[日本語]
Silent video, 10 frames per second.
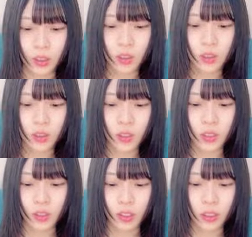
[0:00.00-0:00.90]
日の
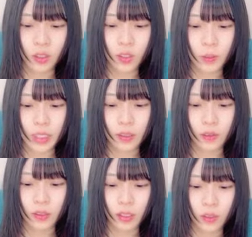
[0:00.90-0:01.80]
昨日までの
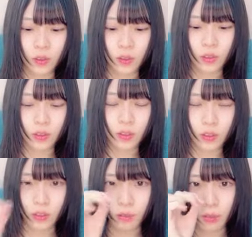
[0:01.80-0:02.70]
昨日の
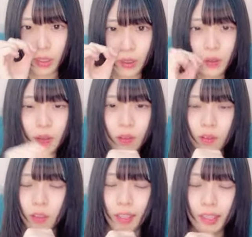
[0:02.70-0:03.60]
までの
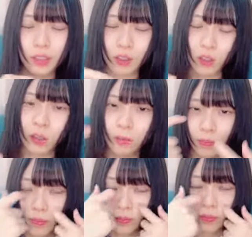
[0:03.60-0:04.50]
提出の
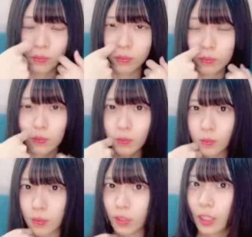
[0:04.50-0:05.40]

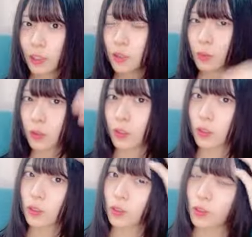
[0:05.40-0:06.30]
提出物
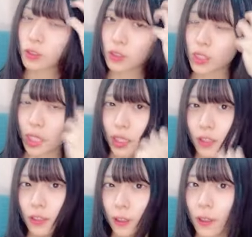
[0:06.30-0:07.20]
そう宿題があっ
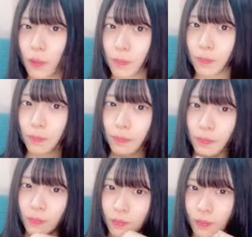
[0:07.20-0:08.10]
て
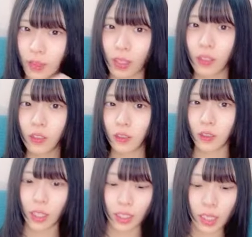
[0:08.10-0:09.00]

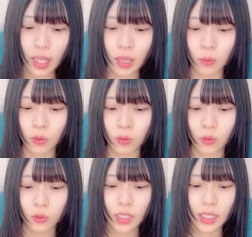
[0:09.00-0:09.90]
宿題がもう
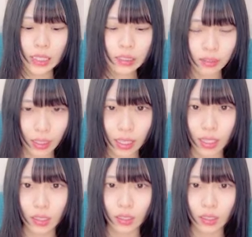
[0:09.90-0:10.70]
終わらなくて